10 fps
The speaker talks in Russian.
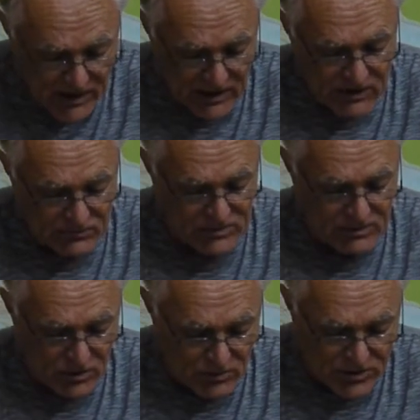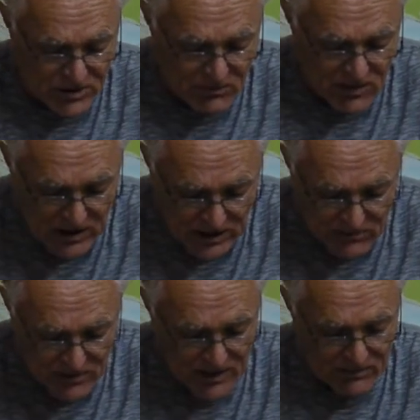и в своем знаменитом
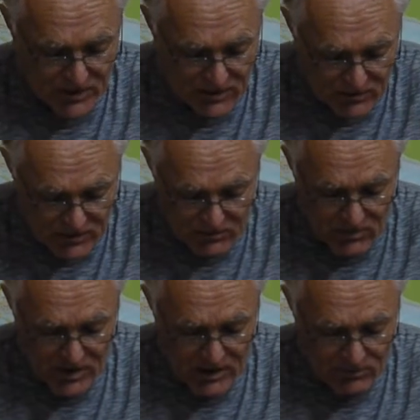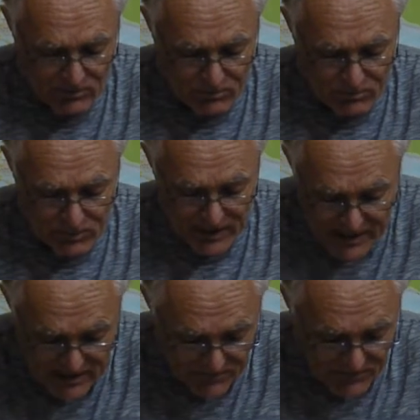кооперативном плане.